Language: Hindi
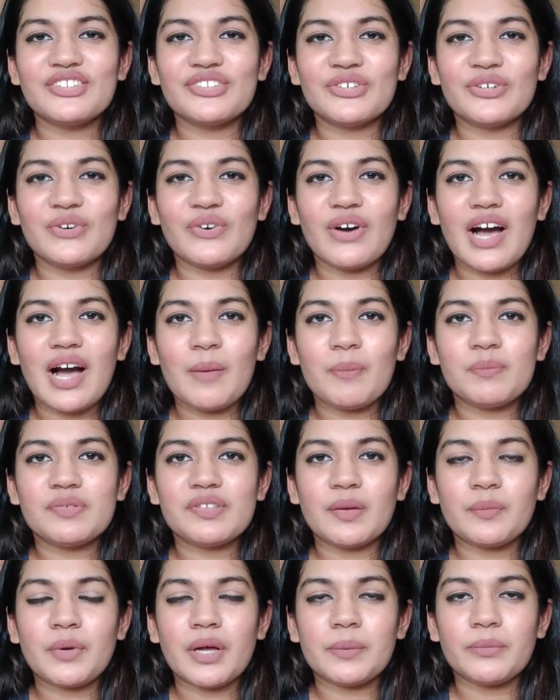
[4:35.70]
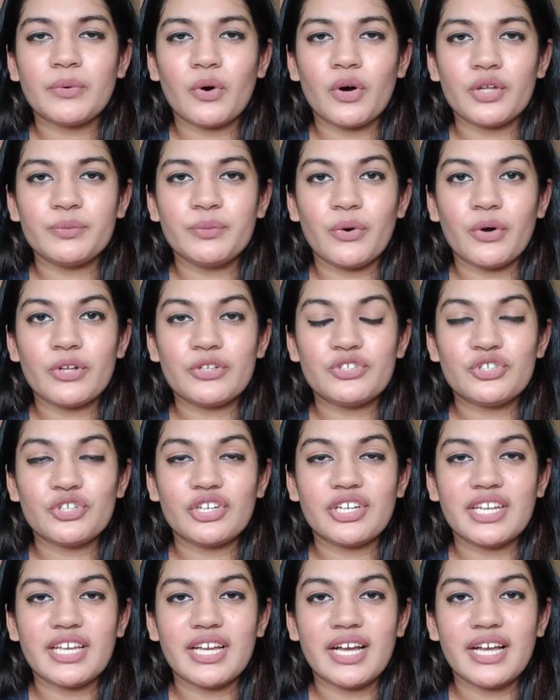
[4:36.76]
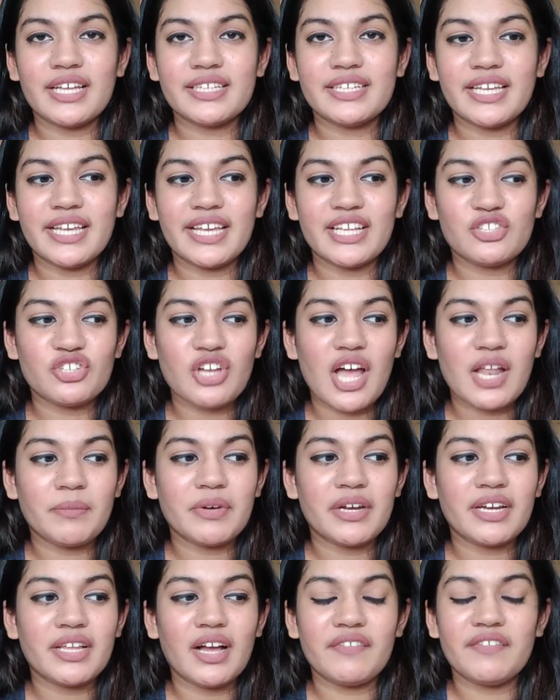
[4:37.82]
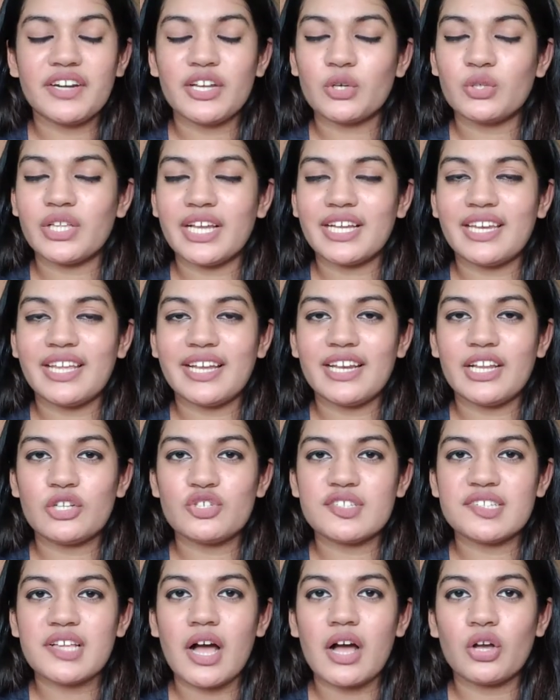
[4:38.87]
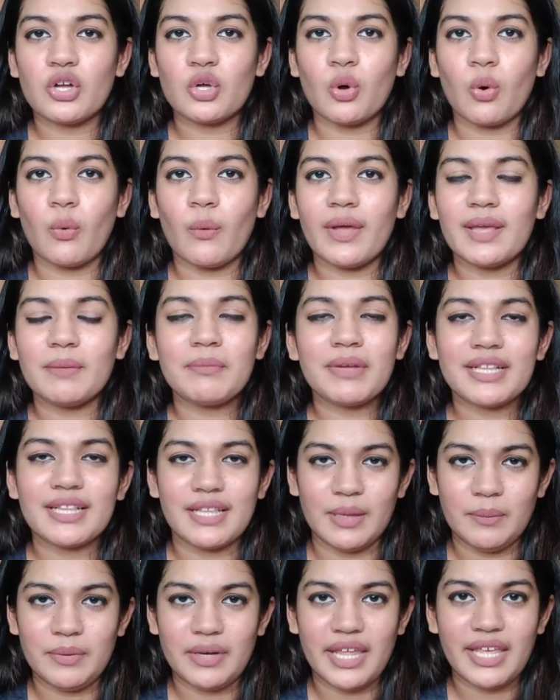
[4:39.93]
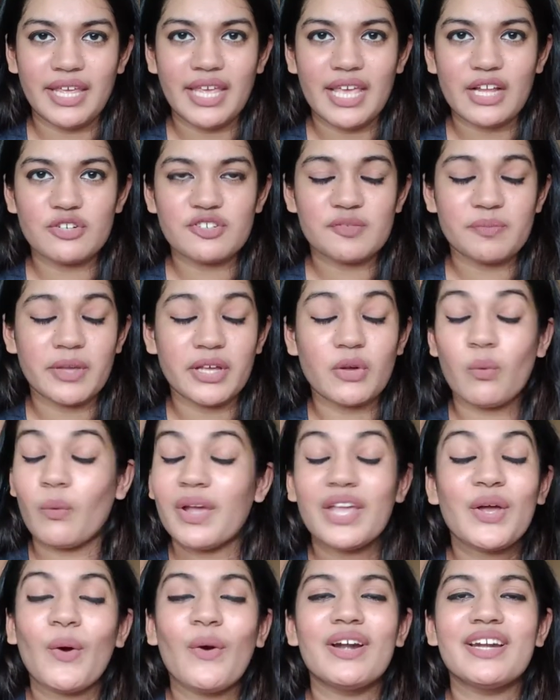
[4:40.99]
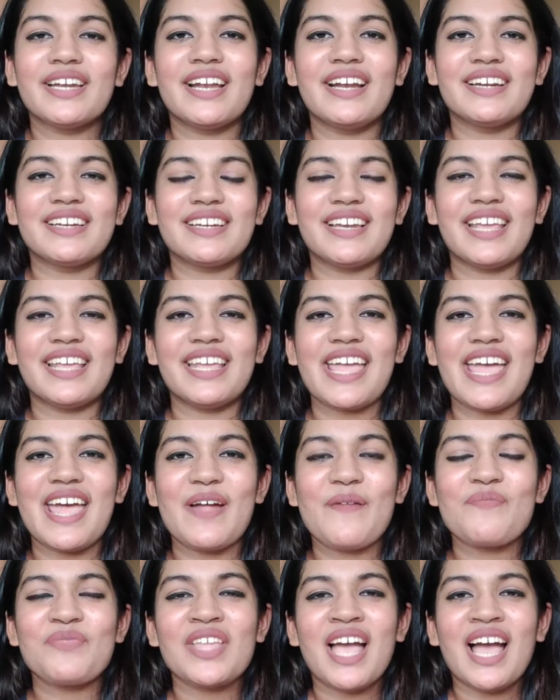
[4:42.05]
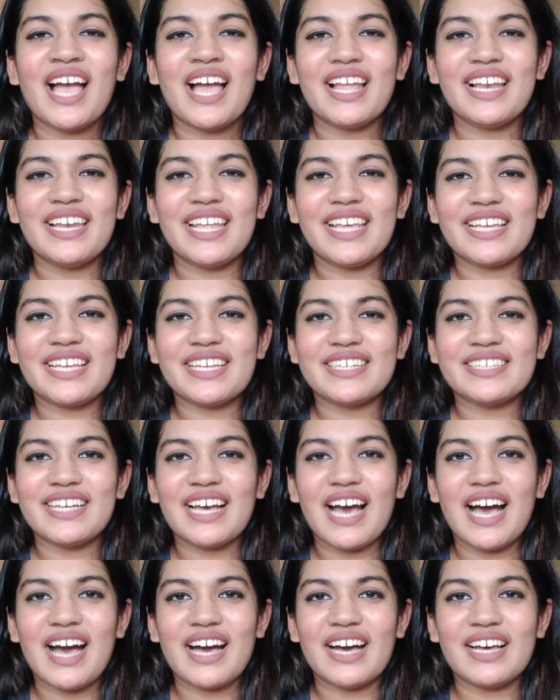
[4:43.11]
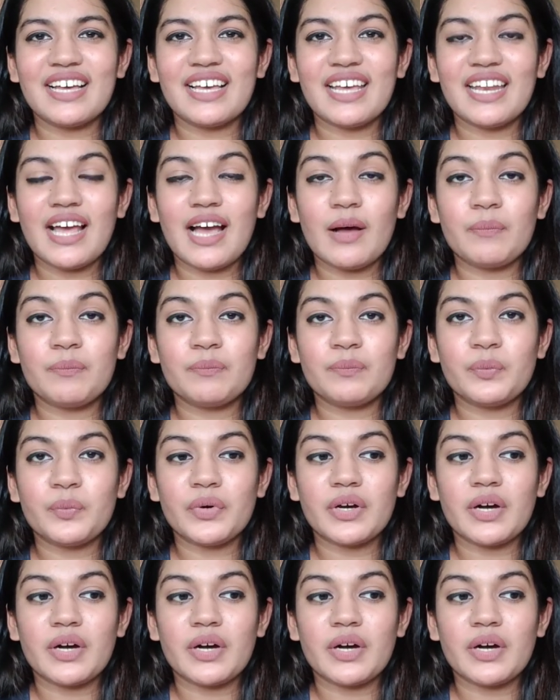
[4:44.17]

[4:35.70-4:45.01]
तो आप सबका बहुत बहुत शुक्रिया ये चार मिनट का वीडियो देखने के लिए जिसका कोई मतलब नहीं है जिसमें कोई कॉन्टेंट नहीं है लेकिन हाँ अगर आप